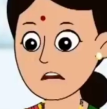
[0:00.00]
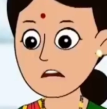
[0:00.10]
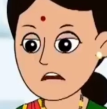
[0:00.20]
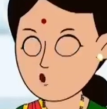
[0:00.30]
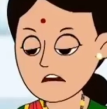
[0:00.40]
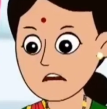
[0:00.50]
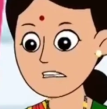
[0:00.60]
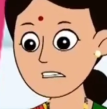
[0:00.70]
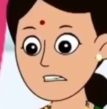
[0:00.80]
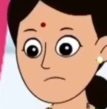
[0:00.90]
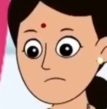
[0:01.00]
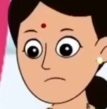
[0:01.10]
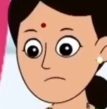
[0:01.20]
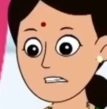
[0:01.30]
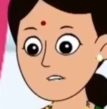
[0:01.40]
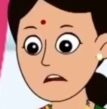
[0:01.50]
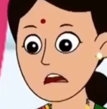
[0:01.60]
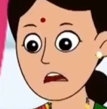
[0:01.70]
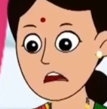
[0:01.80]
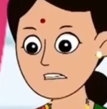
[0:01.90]
गट्टू चिंकी सिर्फ
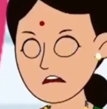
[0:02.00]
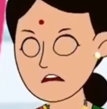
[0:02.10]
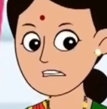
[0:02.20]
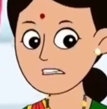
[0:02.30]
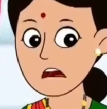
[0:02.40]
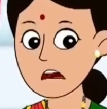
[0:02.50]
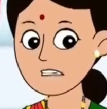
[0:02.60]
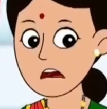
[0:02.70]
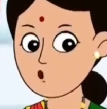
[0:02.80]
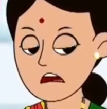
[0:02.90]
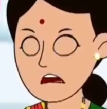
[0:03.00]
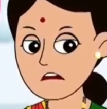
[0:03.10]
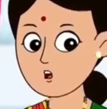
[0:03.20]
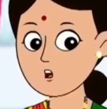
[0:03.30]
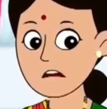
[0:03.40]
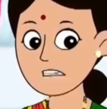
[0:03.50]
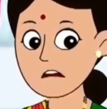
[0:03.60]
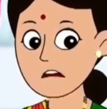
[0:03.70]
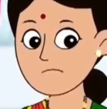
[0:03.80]
एक मिनट भी काफी है जुकाम होने के लिए